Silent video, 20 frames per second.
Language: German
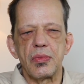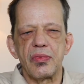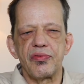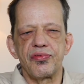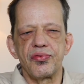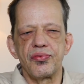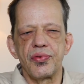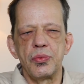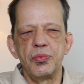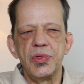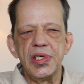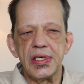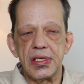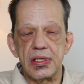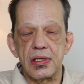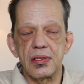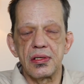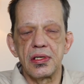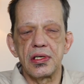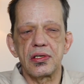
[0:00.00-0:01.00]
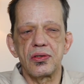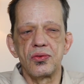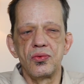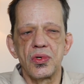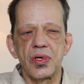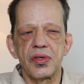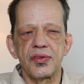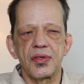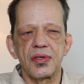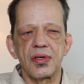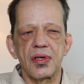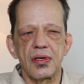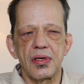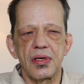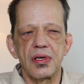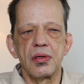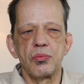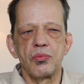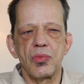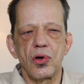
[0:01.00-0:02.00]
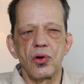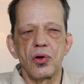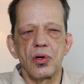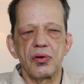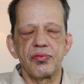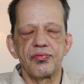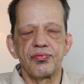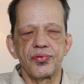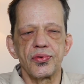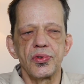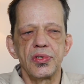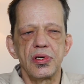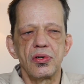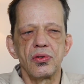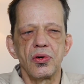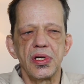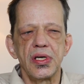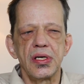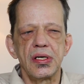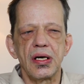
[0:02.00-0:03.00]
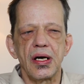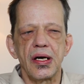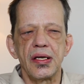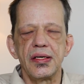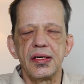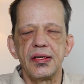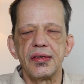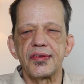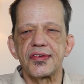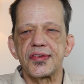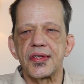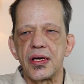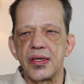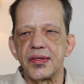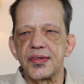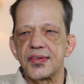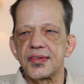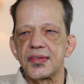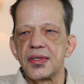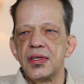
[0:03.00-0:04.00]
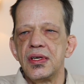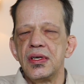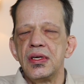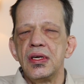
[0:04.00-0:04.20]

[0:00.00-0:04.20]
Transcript: für mich nicht nur, sondern eben auch für die Kollegen eine Instanz.